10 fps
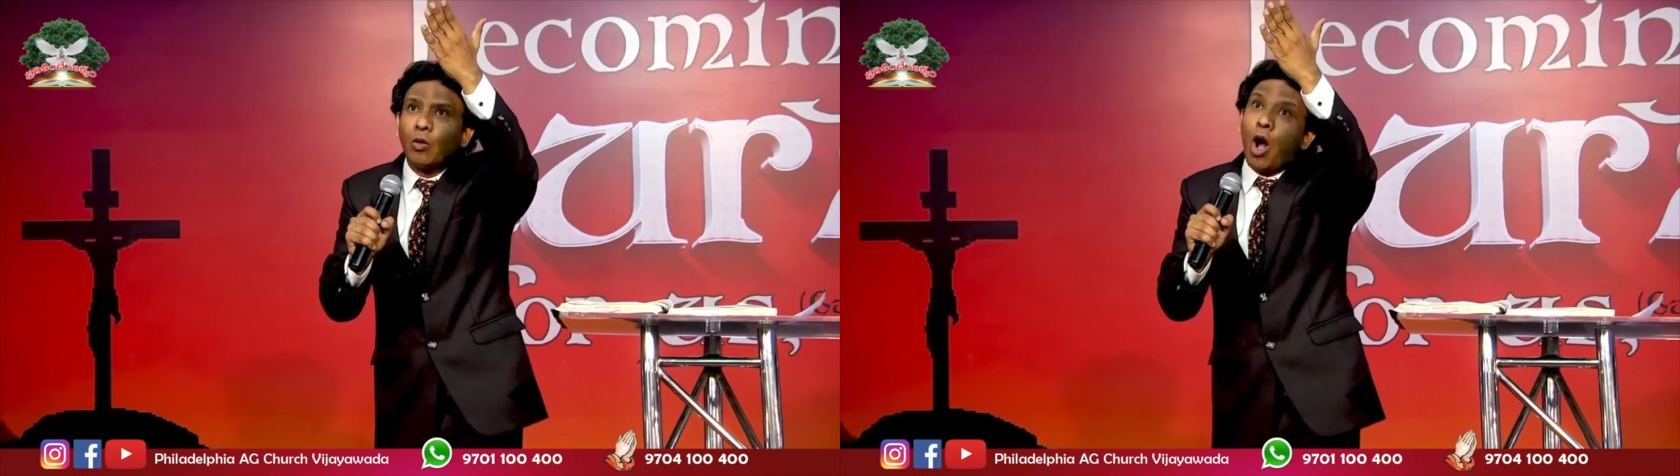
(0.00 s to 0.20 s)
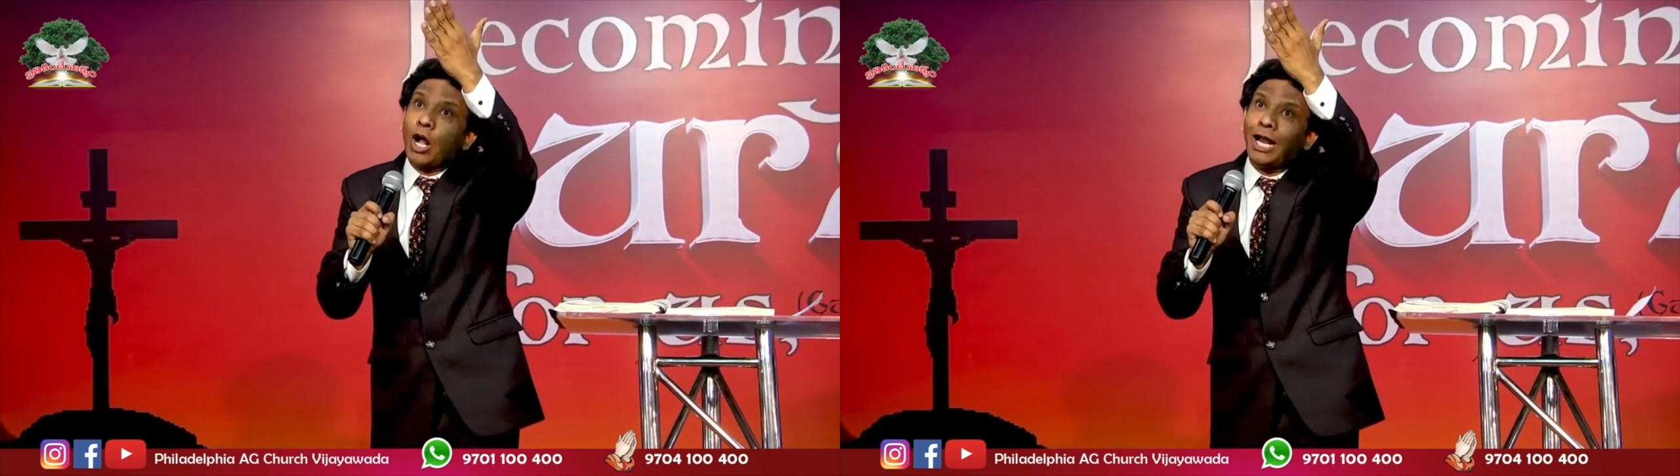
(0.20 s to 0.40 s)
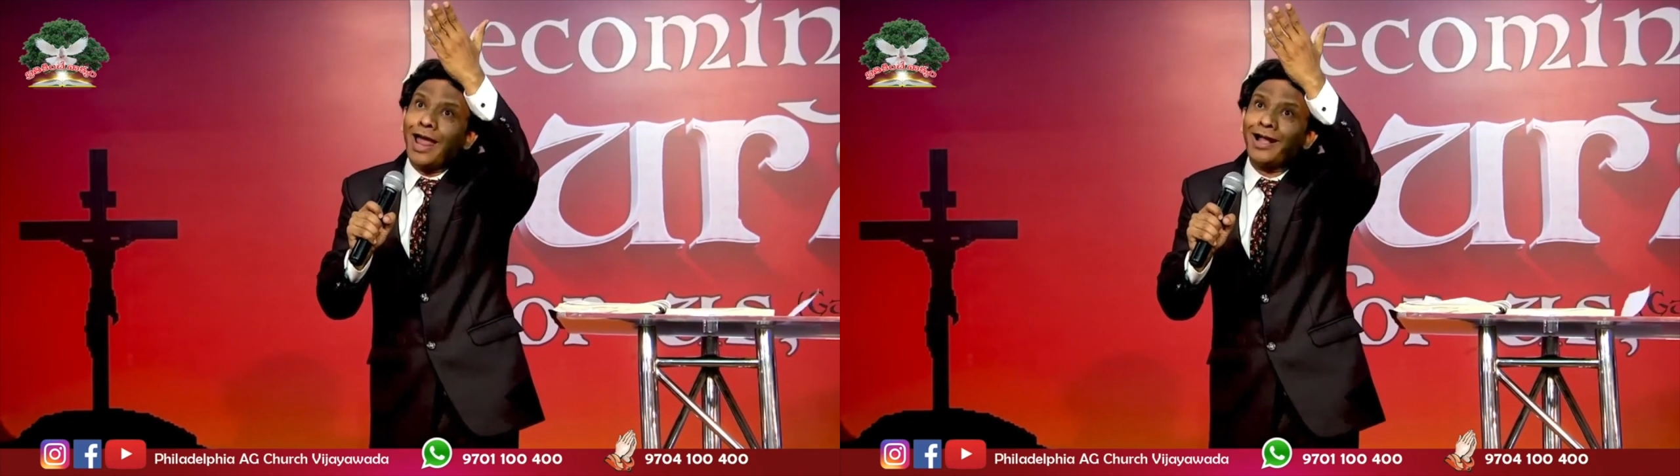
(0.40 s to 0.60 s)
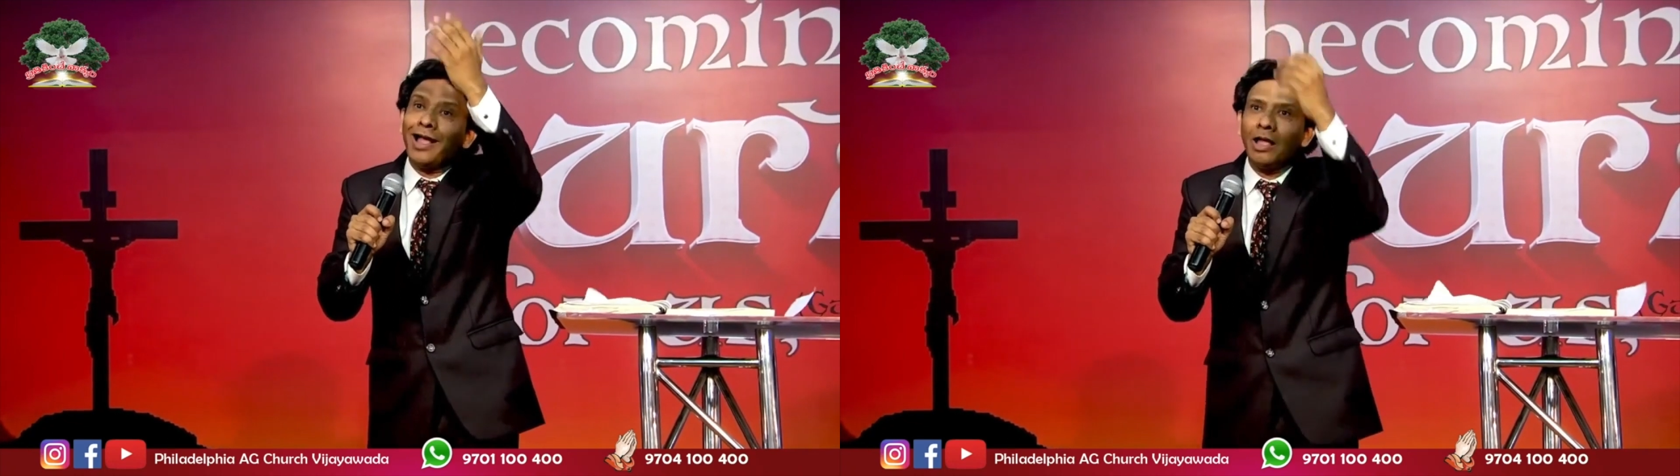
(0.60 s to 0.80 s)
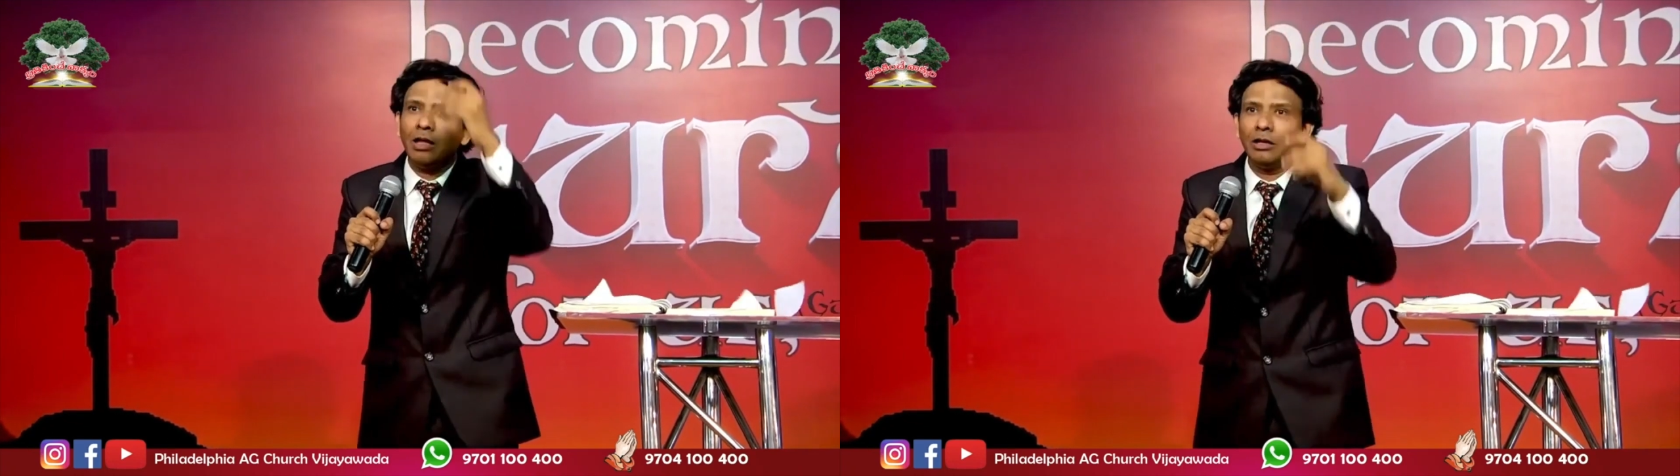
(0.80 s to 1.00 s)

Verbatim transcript: కొంగలాగా